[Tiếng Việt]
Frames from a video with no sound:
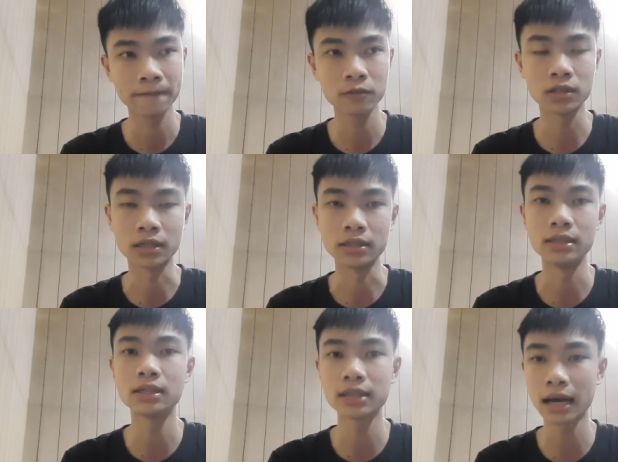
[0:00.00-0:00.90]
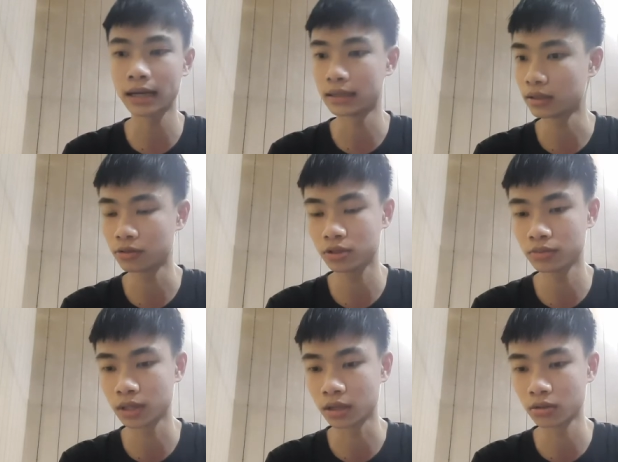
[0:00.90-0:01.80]
có thể là thiên tai đấy. Nói
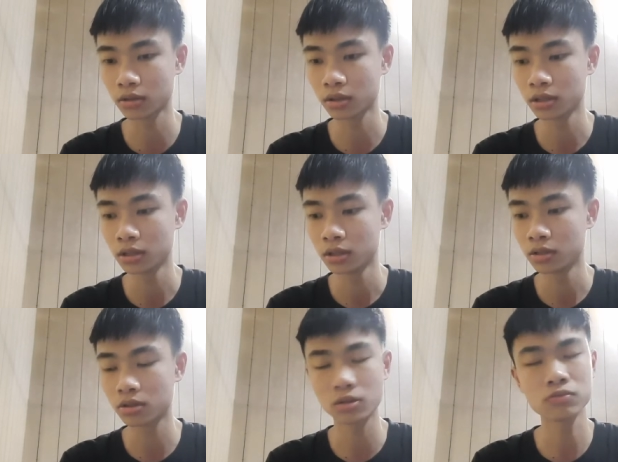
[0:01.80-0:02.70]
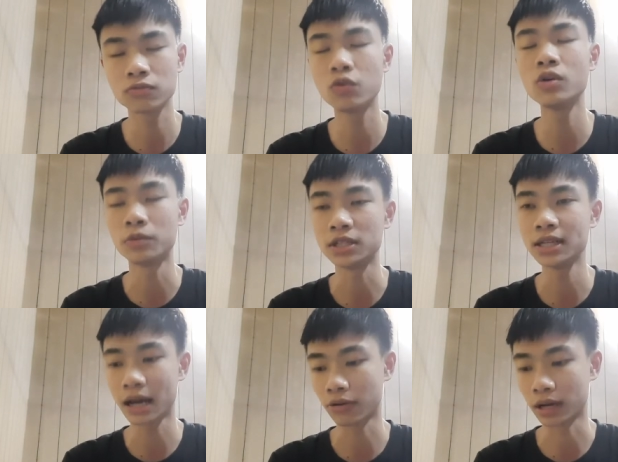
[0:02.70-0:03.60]
chung là nó nó không vui một tí
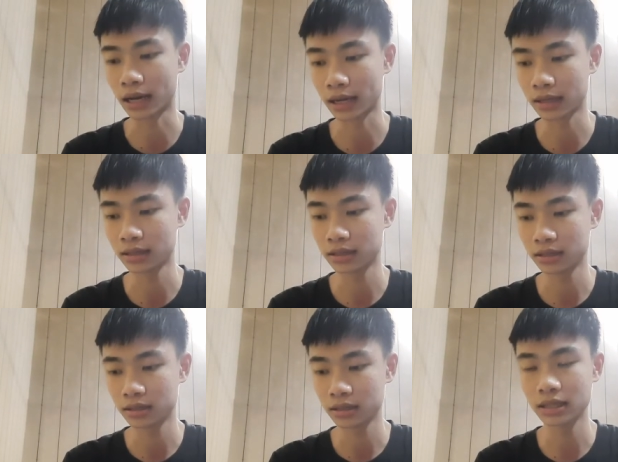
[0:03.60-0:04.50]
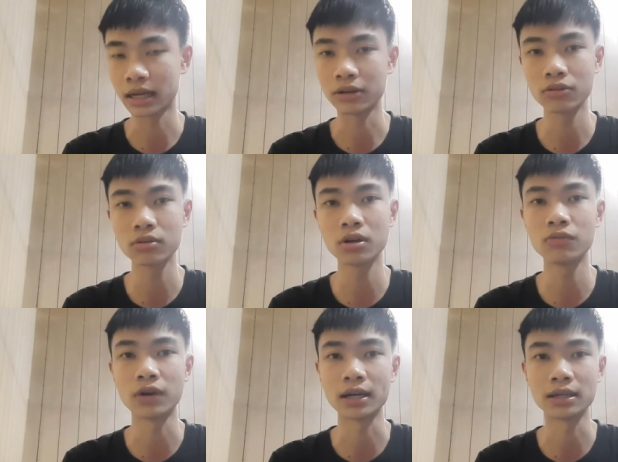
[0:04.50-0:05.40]
nào cả. Cái này nó cũng
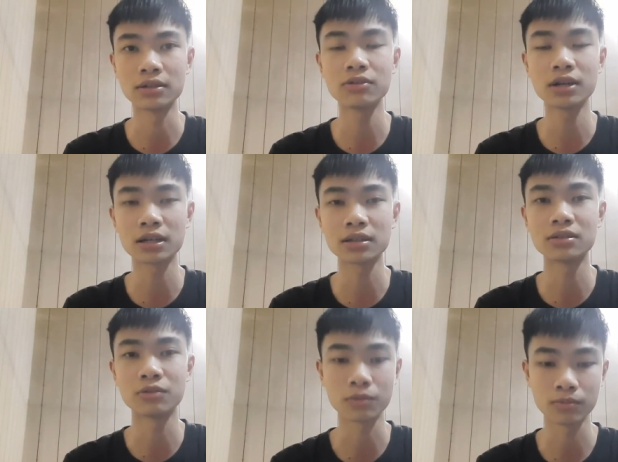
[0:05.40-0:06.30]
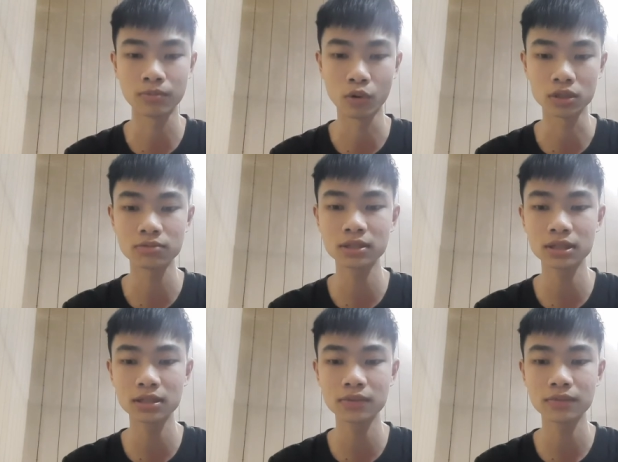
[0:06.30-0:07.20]
không phải là nó là một trong những
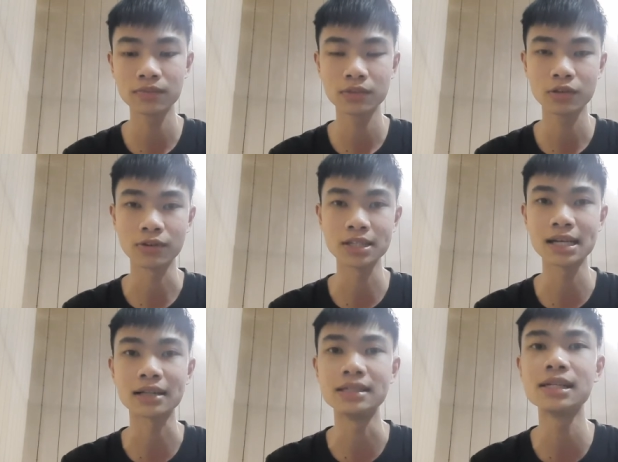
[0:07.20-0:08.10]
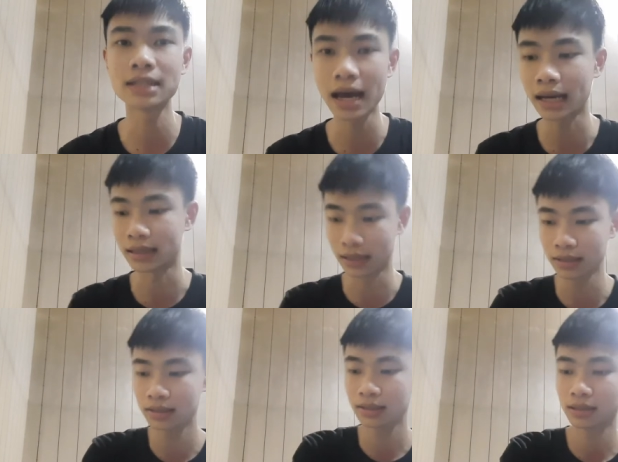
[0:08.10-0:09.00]
cái cái dạng thiên tai đấy,
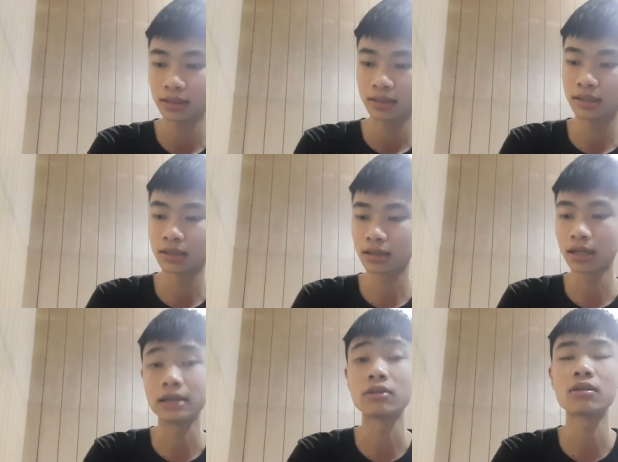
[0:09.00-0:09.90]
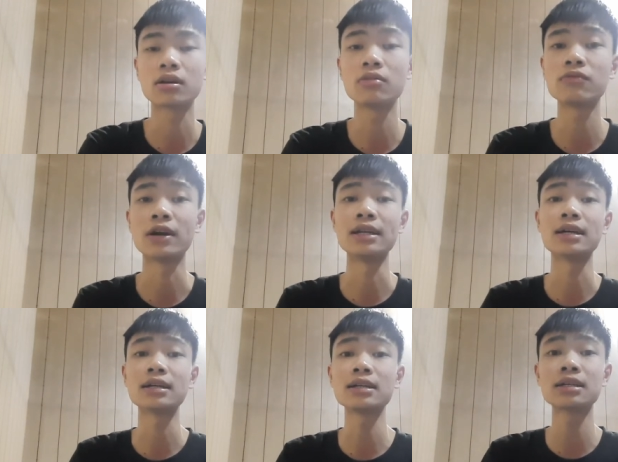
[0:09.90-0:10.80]
nên là cái này nó là không phải
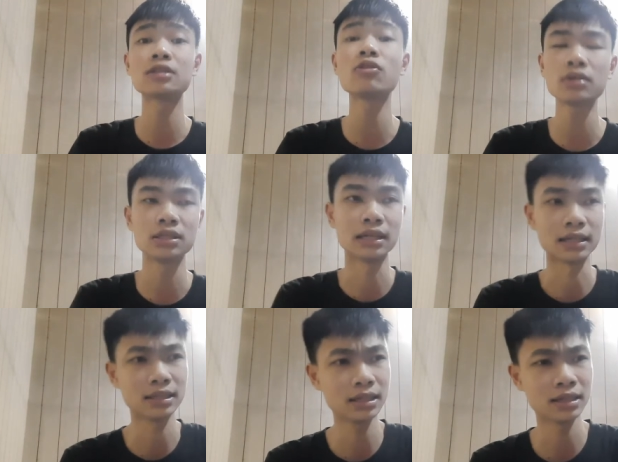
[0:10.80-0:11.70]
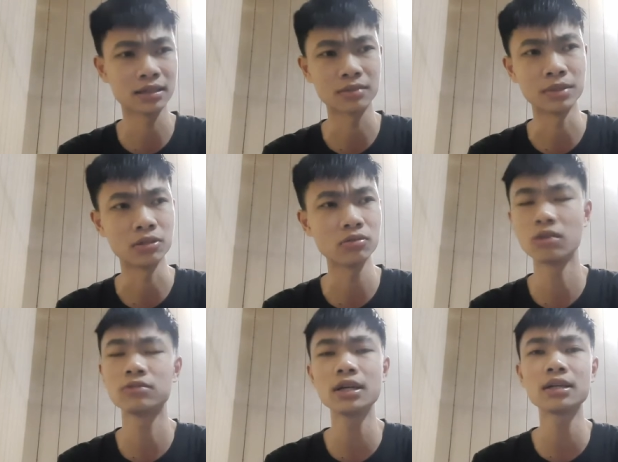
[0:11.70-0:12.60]
là cái cái tốt gì cả. Thế nên là mình cũng
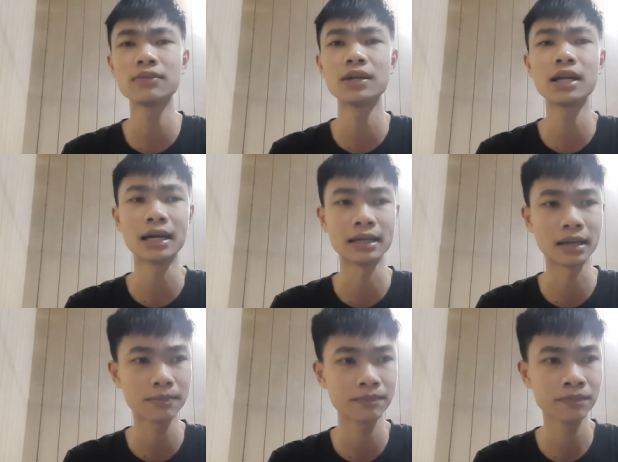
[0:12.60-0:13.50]
không thích cái vấn đề này lắm,